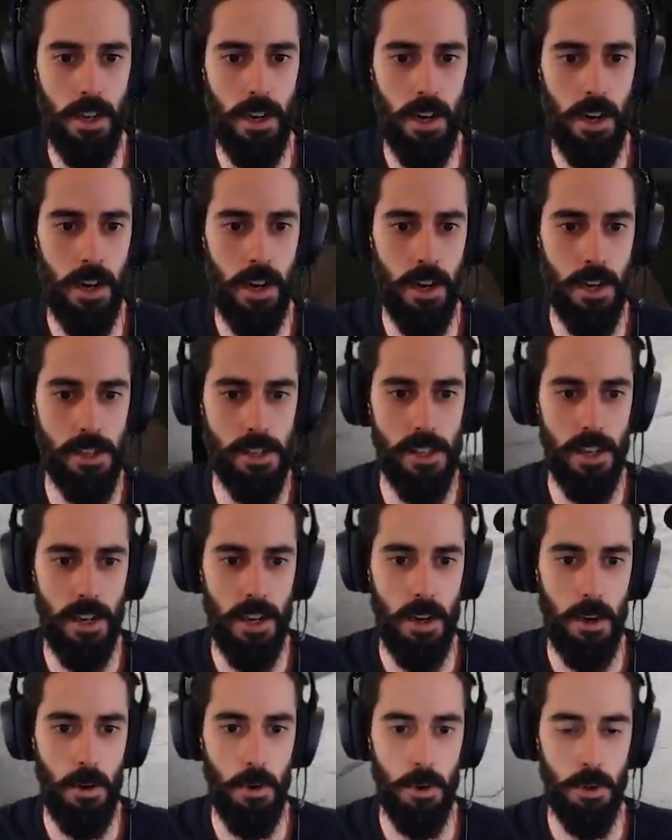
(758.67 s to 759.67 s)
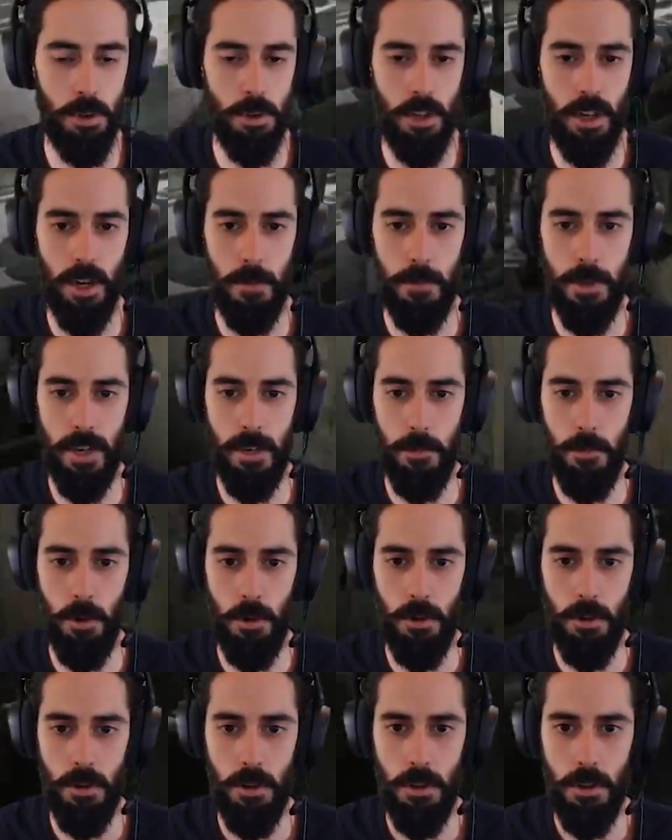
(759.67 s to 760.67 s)
ağzından olsundan haberim yok.
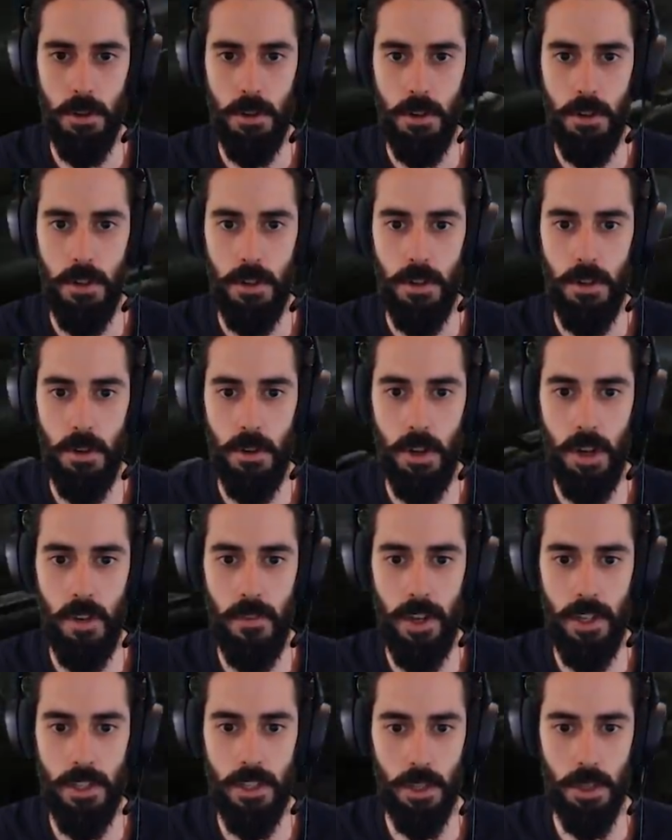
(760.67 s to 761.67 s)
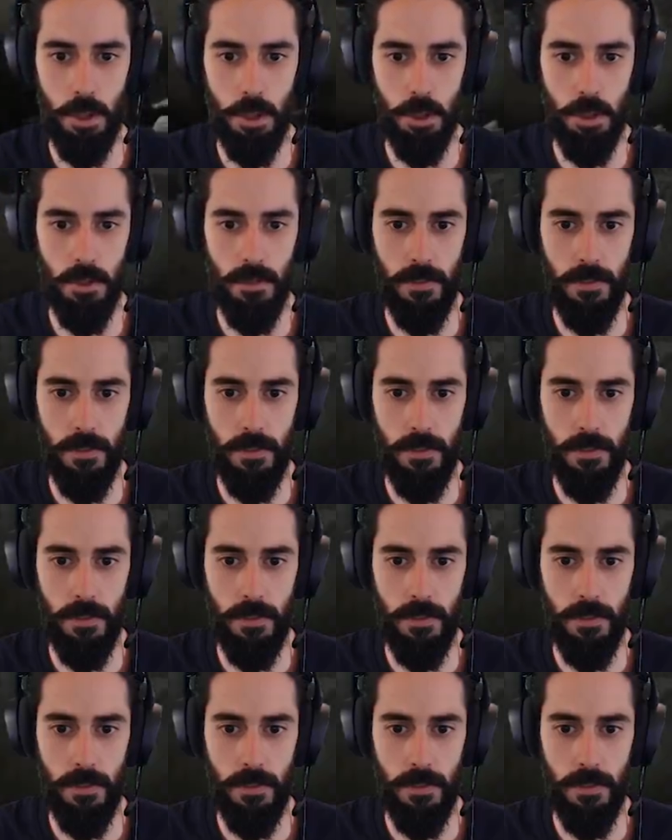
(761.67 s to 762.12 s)
Oynamaya çalışıyorum